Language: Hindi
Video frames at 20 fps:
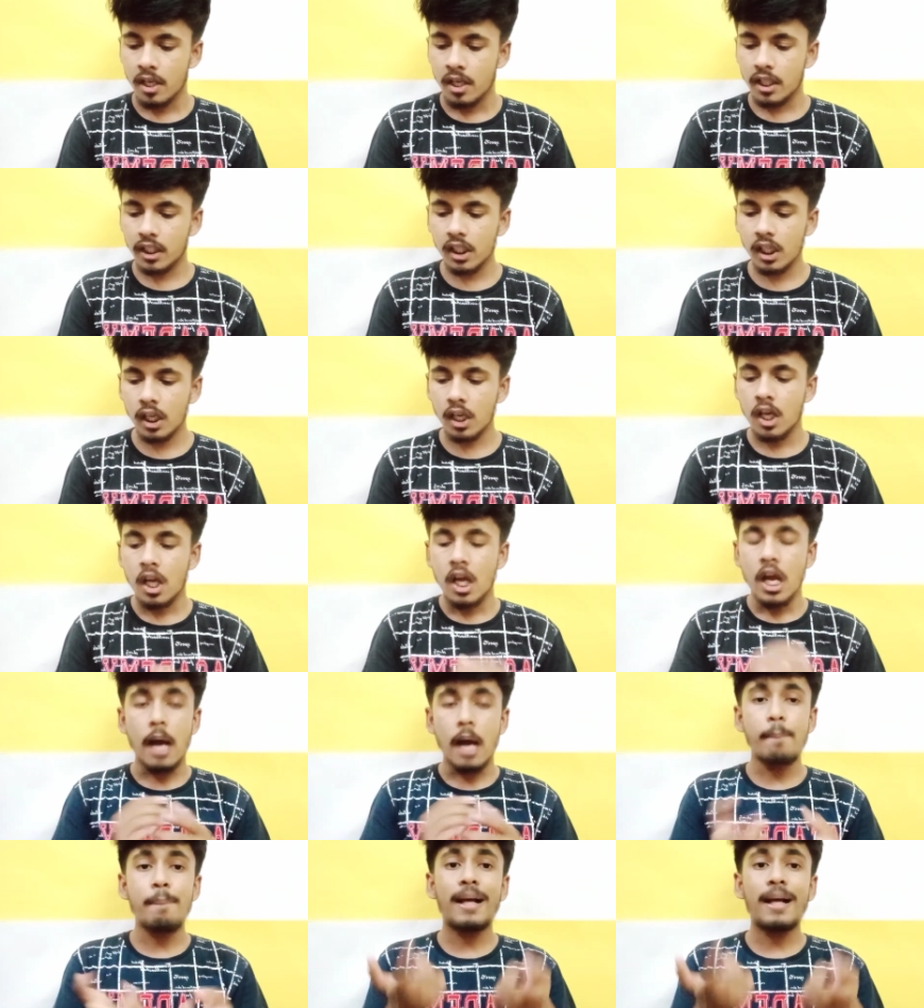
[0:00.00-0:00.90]
ठीक है ना
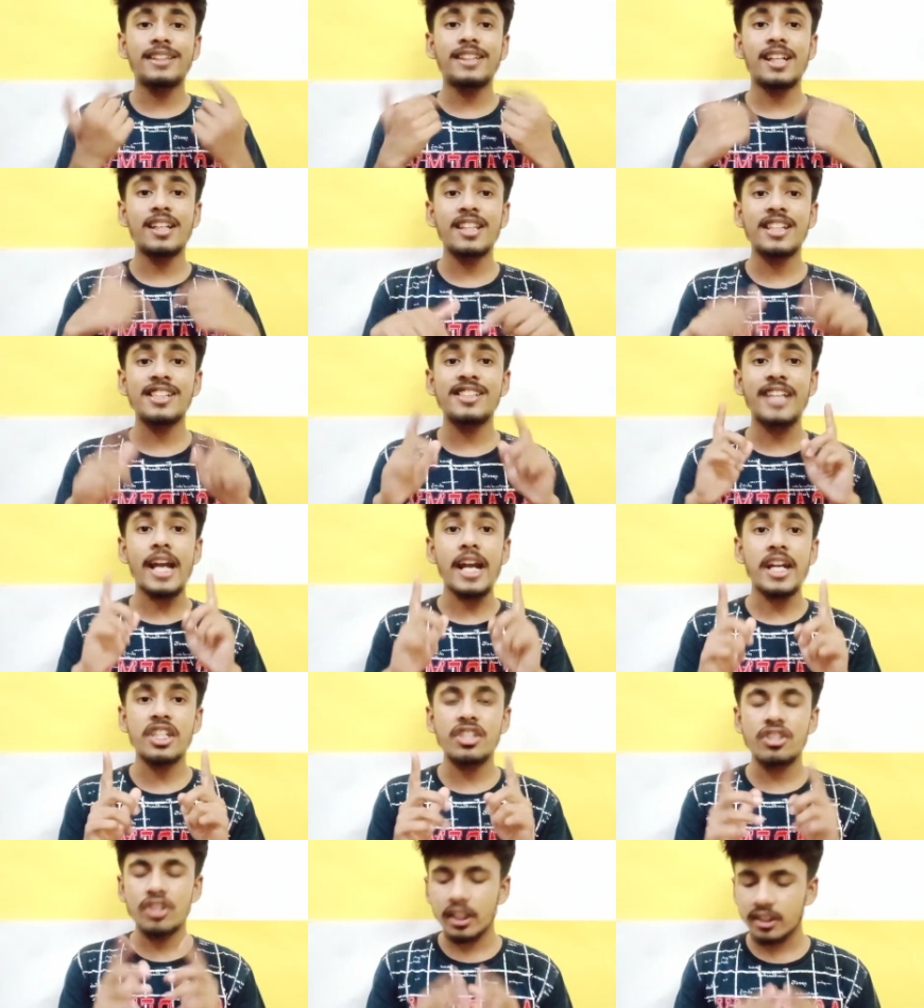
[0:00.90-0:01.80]
अब बात करते हैं
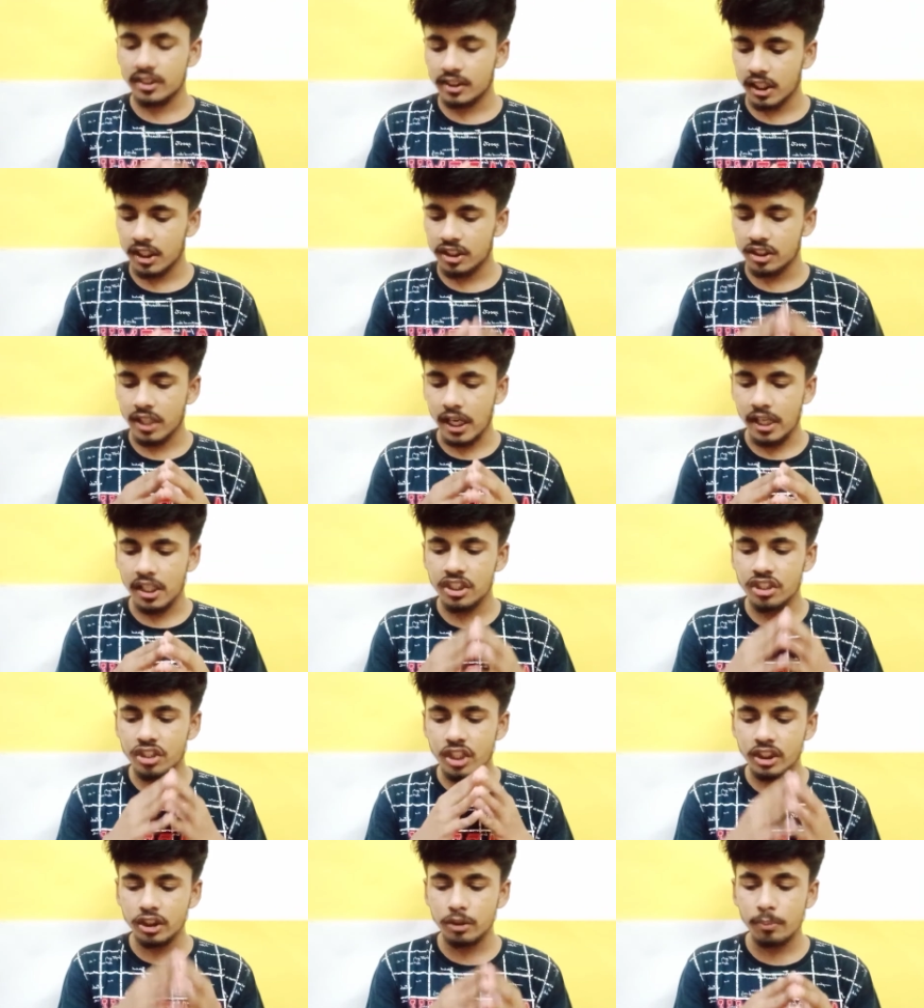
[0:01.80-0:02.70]
स्टैटिस्टिक्स की
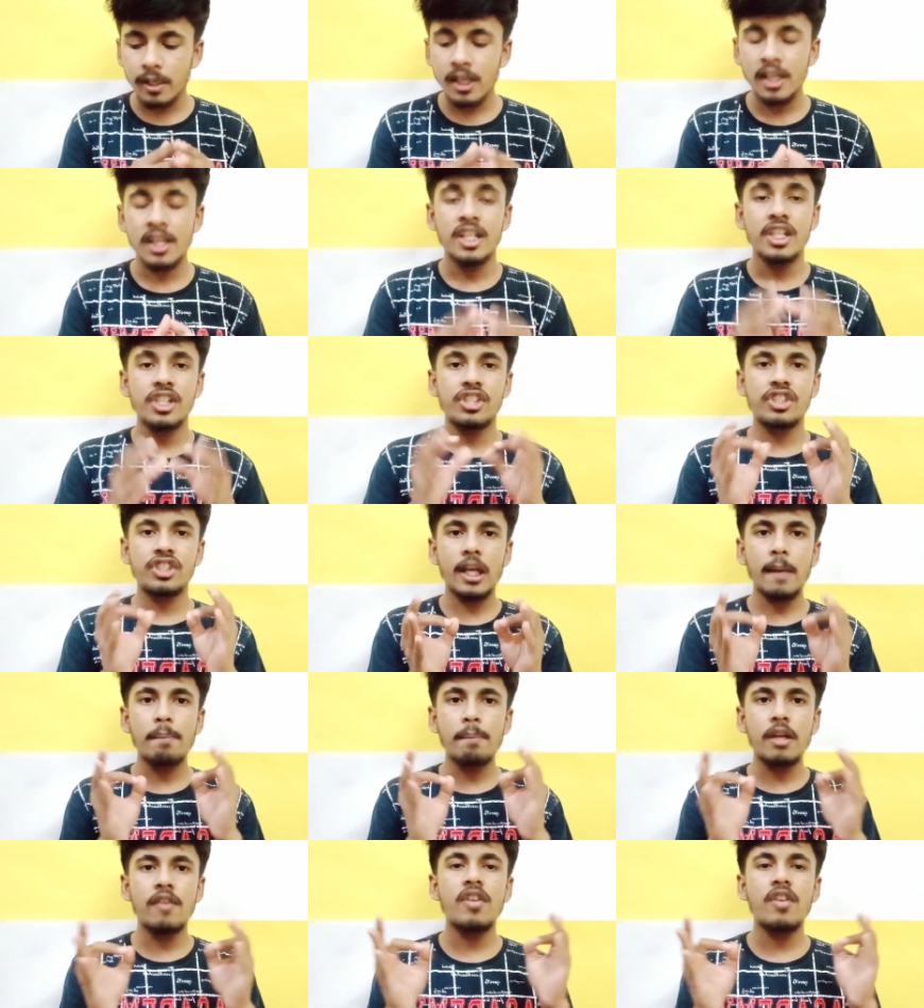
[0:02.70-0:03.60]
स्टैटिस्टिक्स में
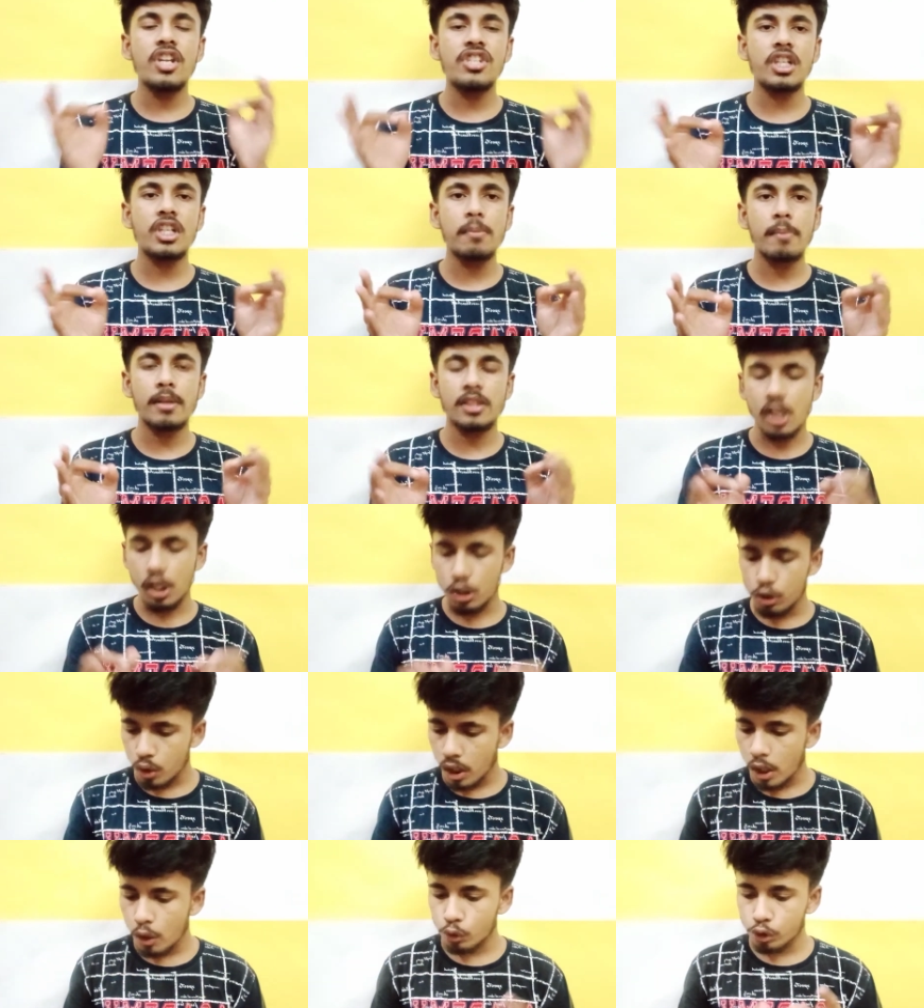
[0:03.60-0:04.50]
स्टेप डेविएशन मेथड
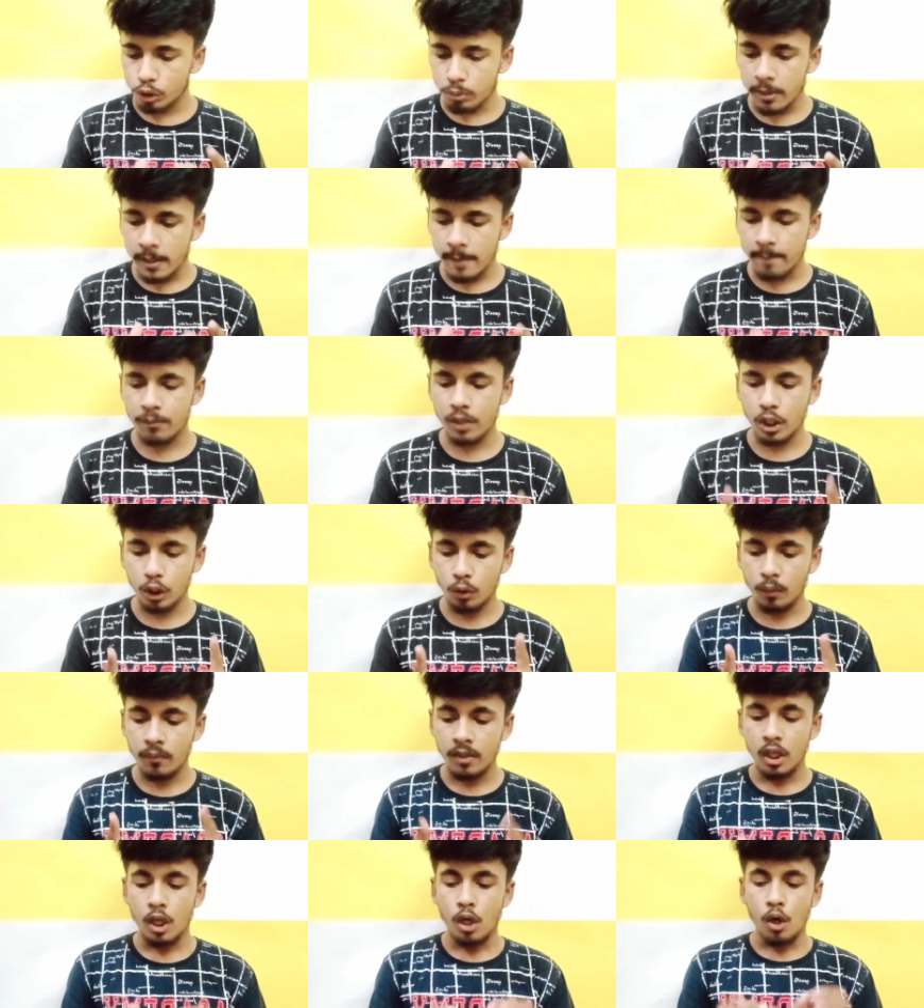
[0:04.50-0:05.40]
जो है उसमें
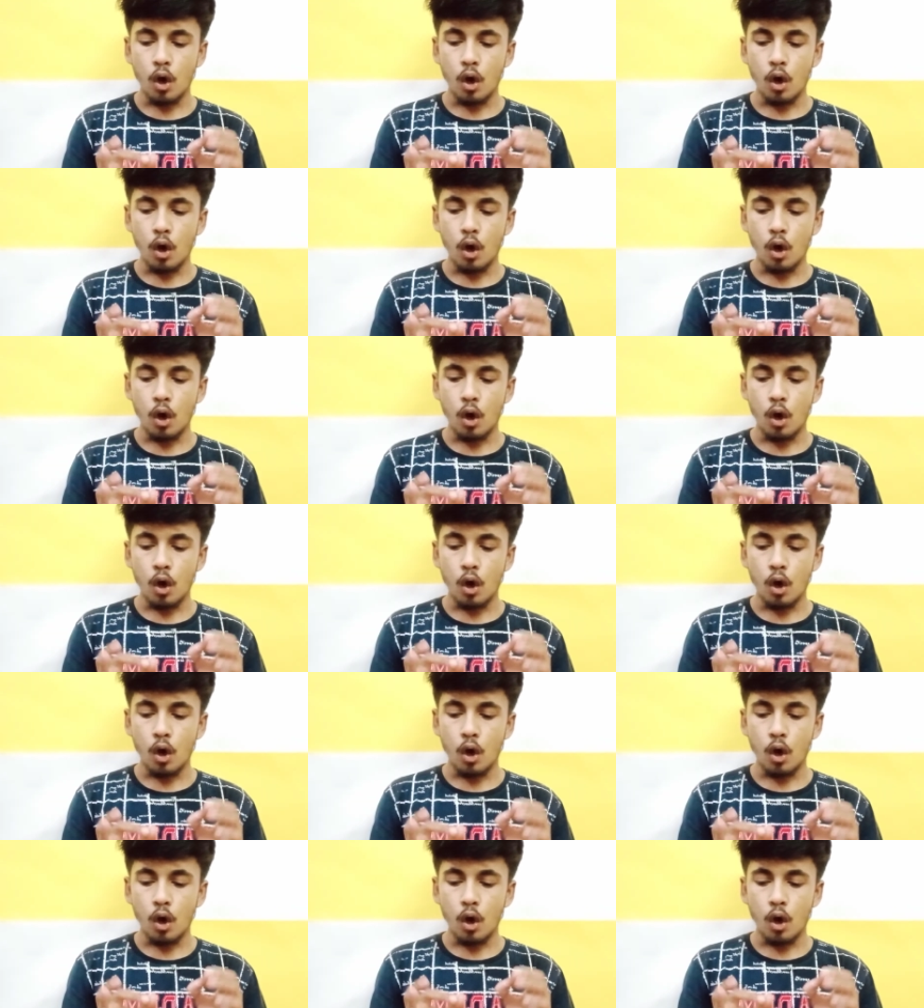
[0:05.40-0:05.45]
देखो